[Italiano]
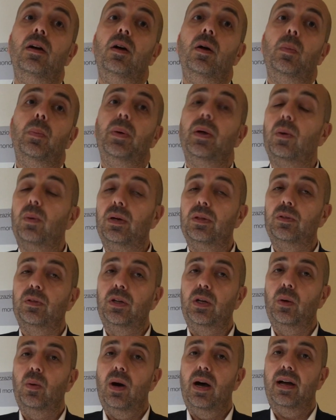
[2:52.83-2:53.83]
Per quanto
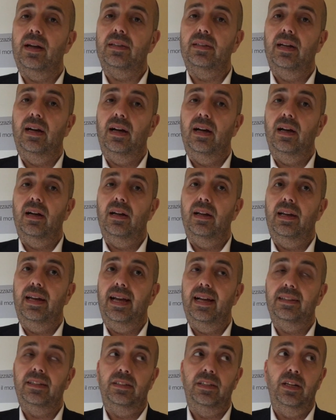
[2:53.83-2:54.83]
riguarda le
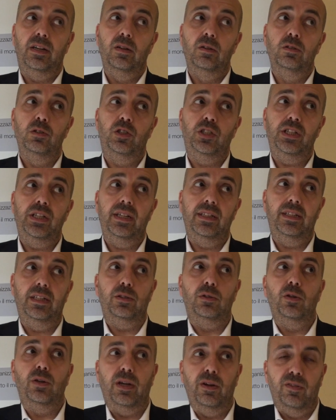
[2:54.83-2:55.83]
altre tecnologie, è
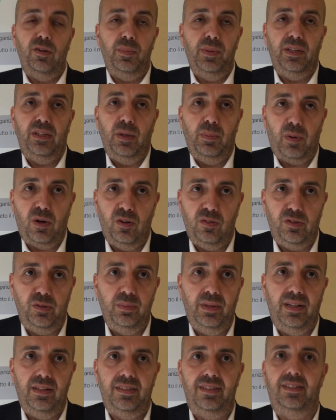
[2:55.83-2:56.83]
detto che ovviamente
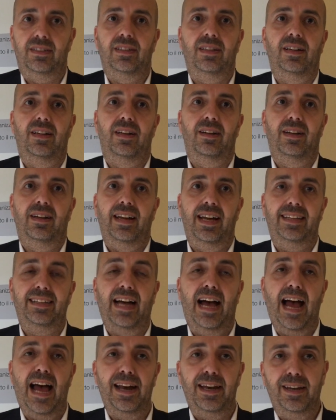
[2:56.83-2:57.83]
Profibus eh, è
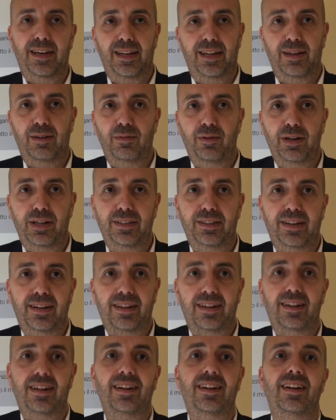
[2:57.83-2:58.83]
da anni un leader
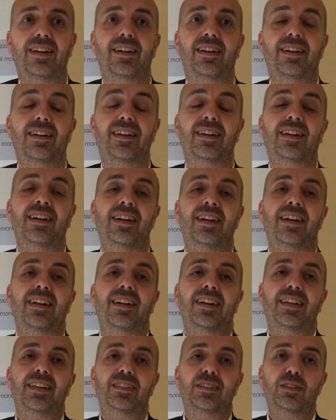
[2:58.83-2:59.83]
eh,
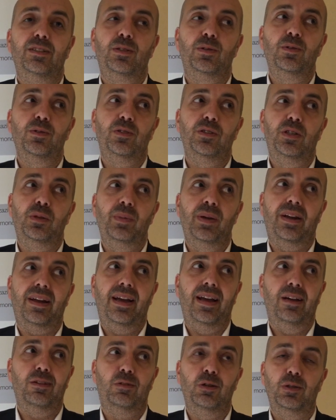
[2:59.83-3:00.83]
indiscusso di
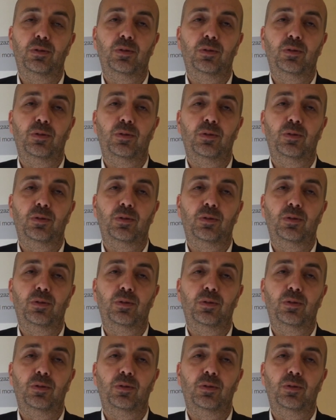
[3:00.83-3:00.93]
mercato e